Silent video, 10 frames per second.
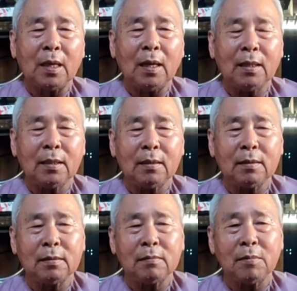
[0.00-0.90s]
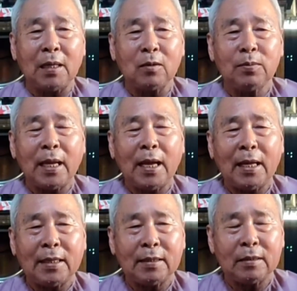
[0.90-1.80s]
đó mà chúng
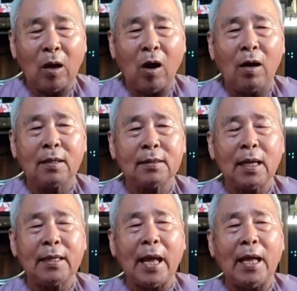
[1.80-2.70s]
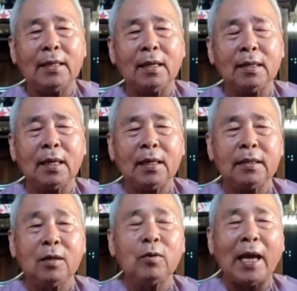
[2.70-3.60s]
ta thọ tất cả những cái
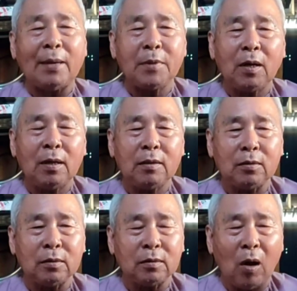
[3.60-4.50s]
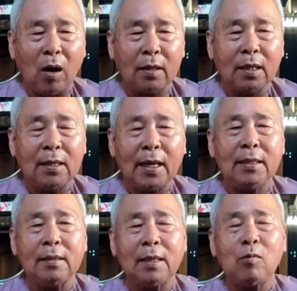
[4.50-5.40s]
chiêu cảm đó rồi thọ nhận
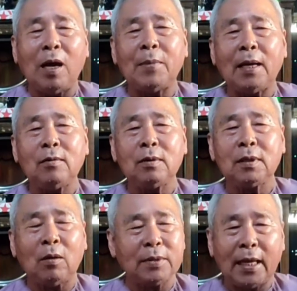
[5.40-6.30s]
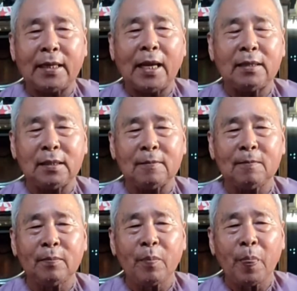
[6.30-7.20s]
lấy những cái quả báo không sai khác được
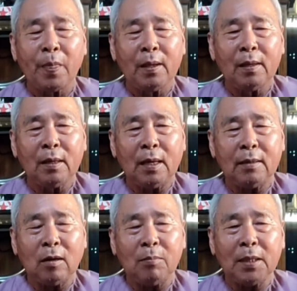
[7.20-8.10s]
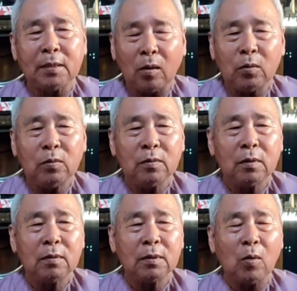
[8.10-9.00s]
à, rồi mình tu
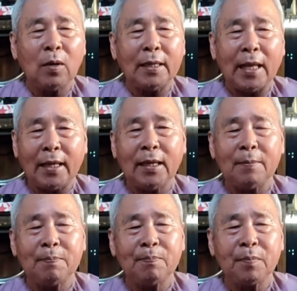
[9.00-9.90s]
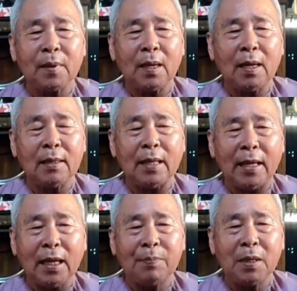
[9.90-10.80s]
tu là giải nghiệp à,
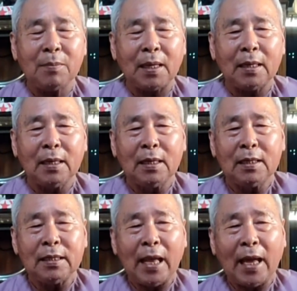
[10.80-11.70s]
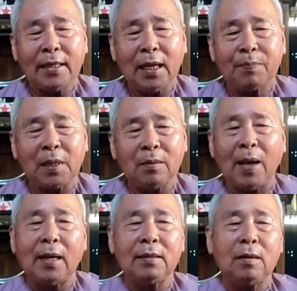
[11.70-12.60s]
giải nghiệp nhưng mà giải nghiệp từng
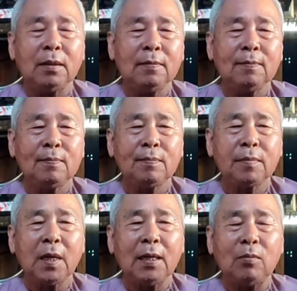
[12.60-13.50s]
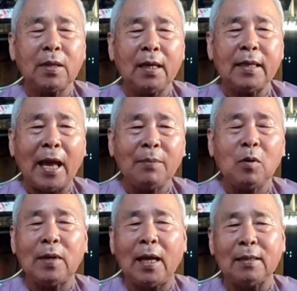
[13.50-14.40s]
phần thôi chứ không thể giải
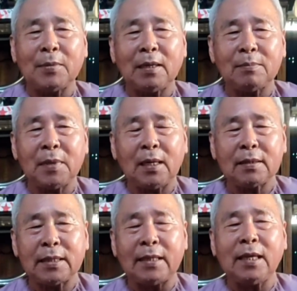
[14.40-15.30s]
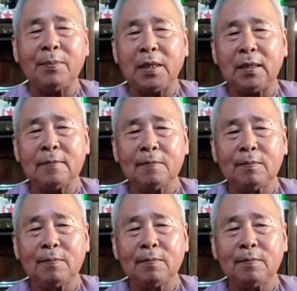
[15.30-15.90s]
một lần mà mà sạch nghiệp được